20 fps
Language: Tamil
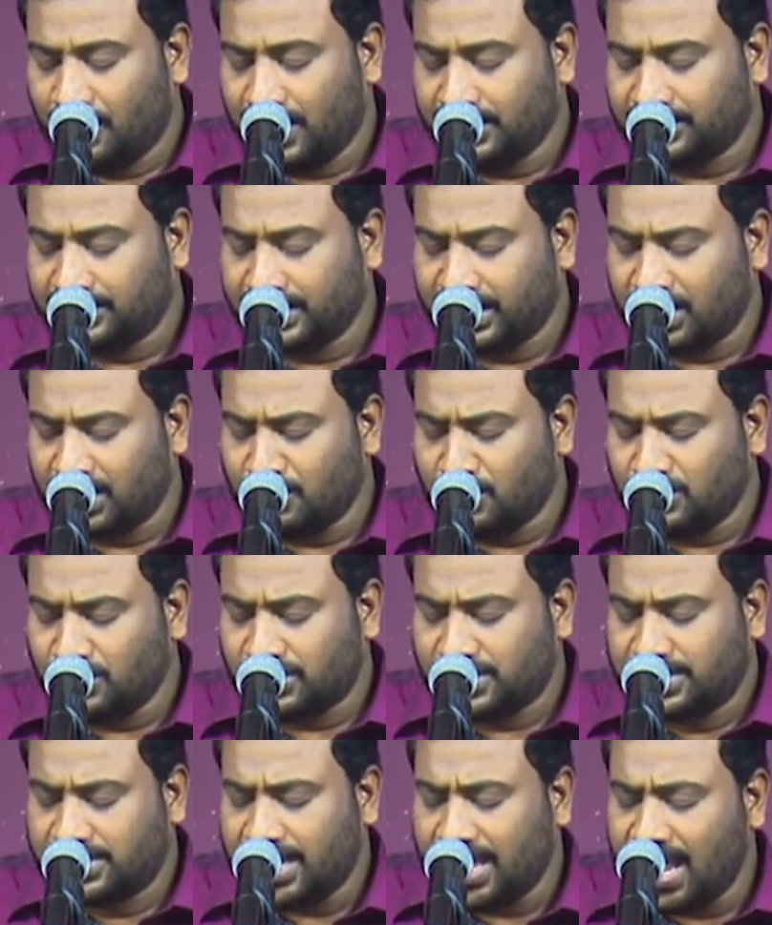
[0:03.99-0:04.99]
வாசிக்கும்
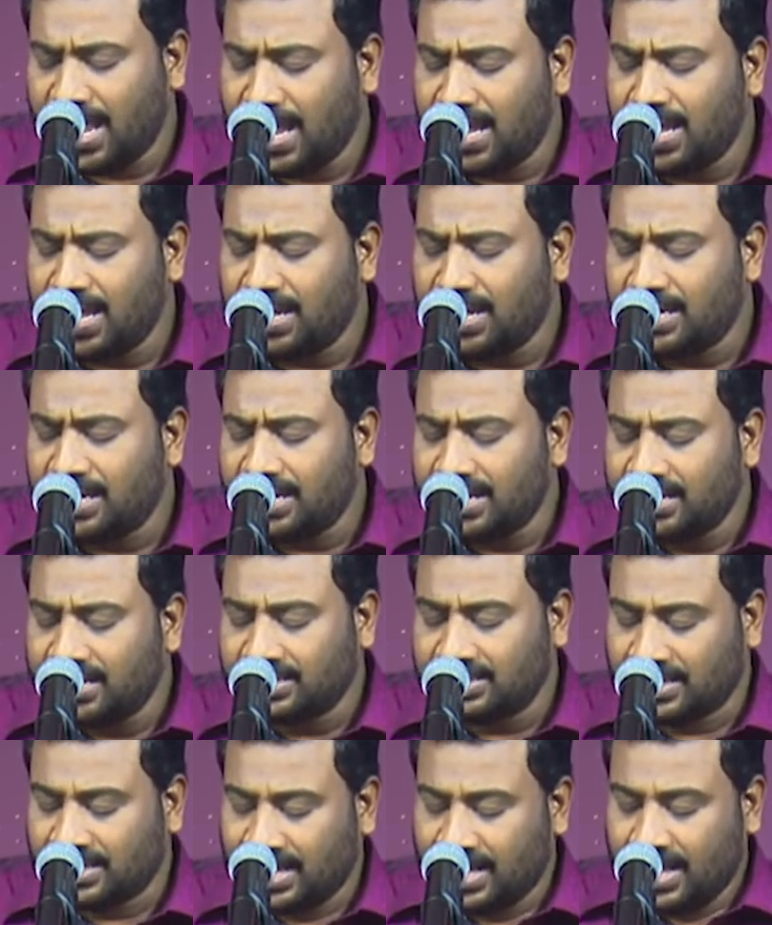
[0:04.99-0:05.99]
போது
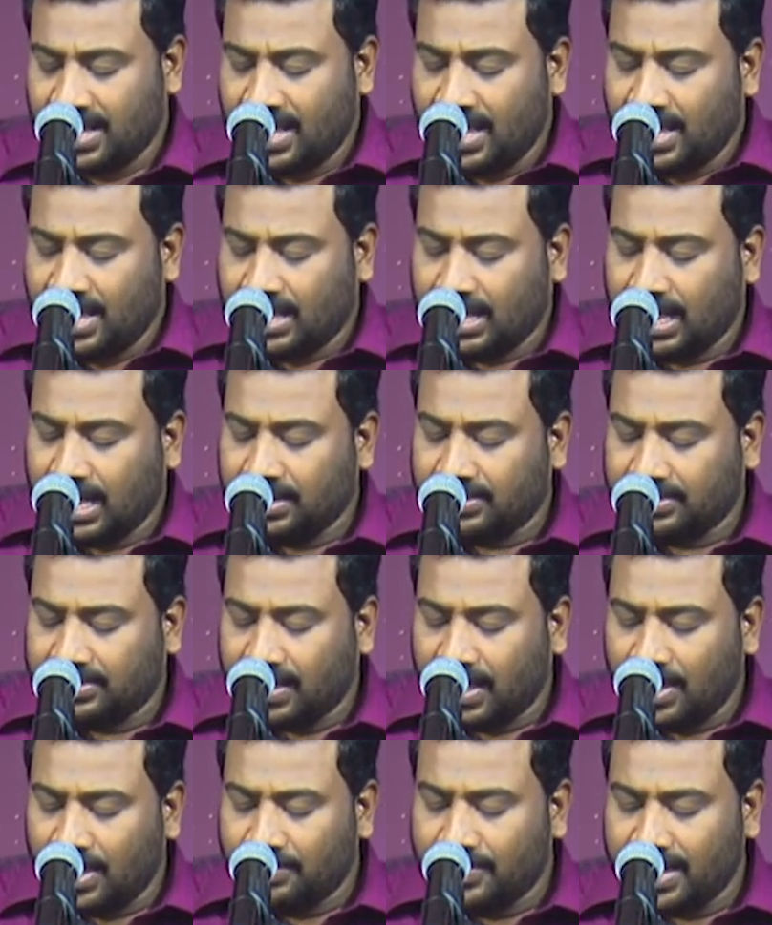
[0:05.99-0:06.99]
சேனைகளின்
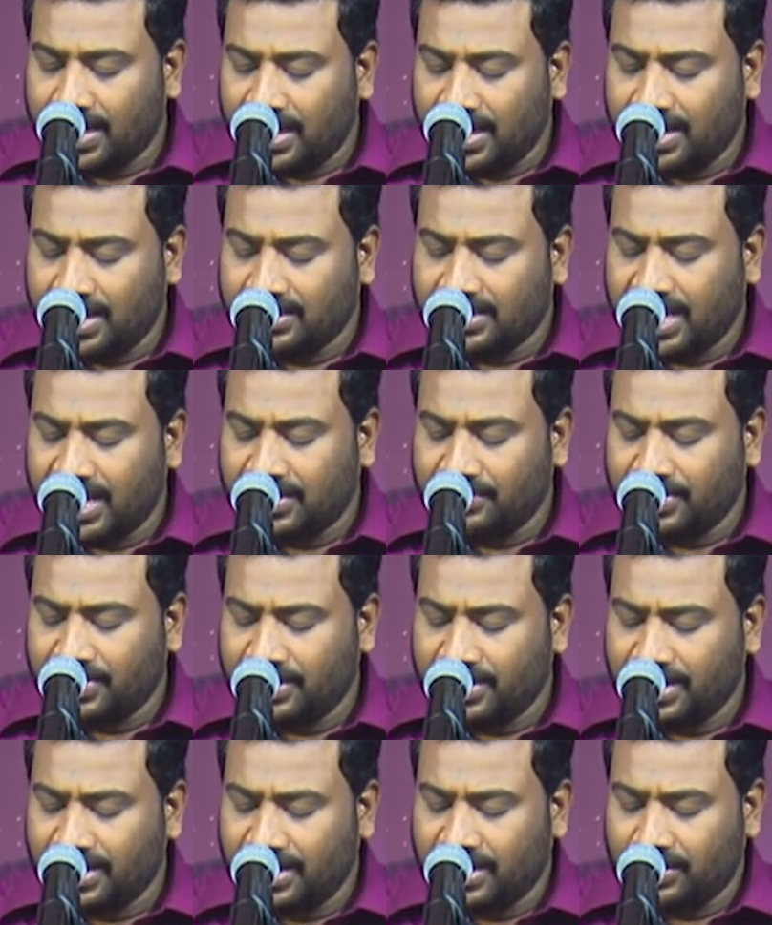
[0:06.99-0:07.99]
கர்த்தாவே
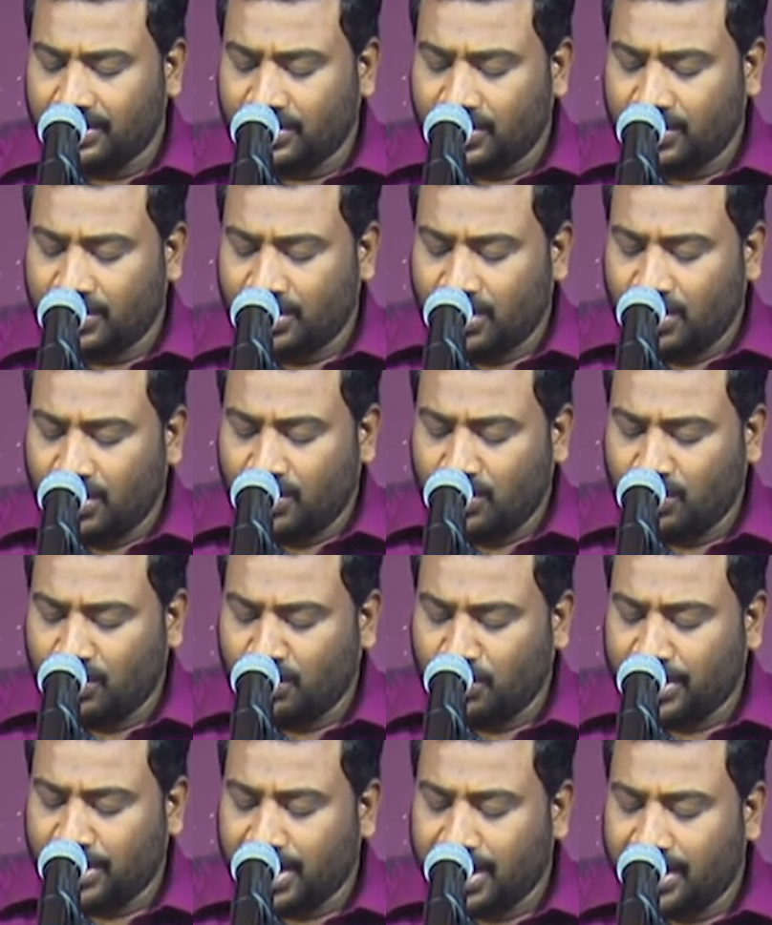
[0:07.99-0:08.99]
தேவரீர்
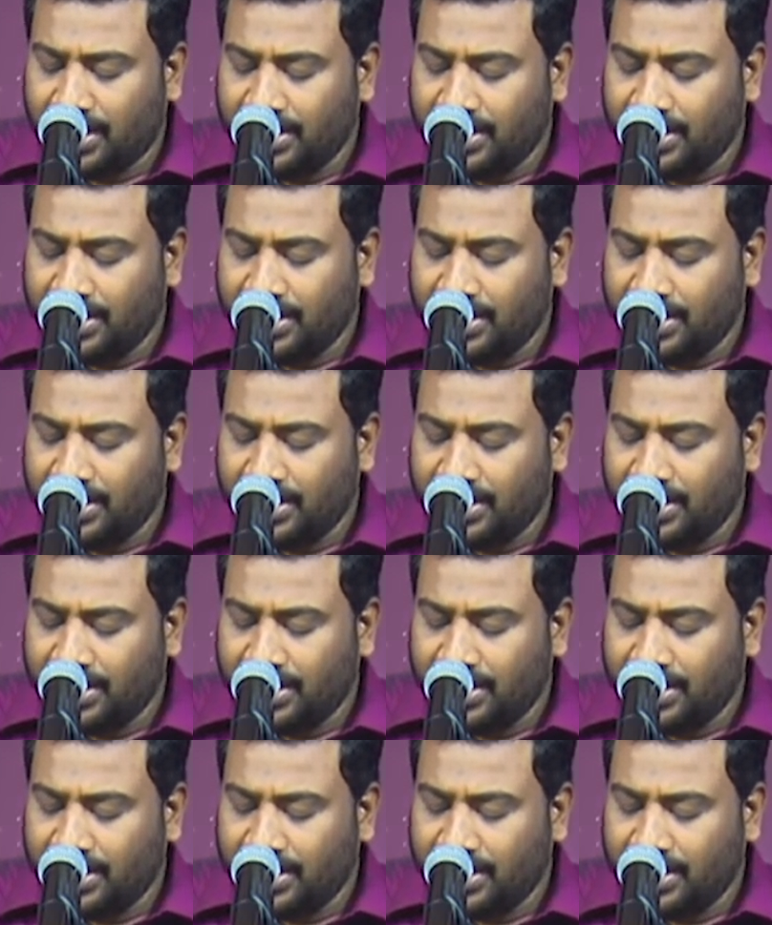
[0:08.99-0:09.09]
உம்முடைய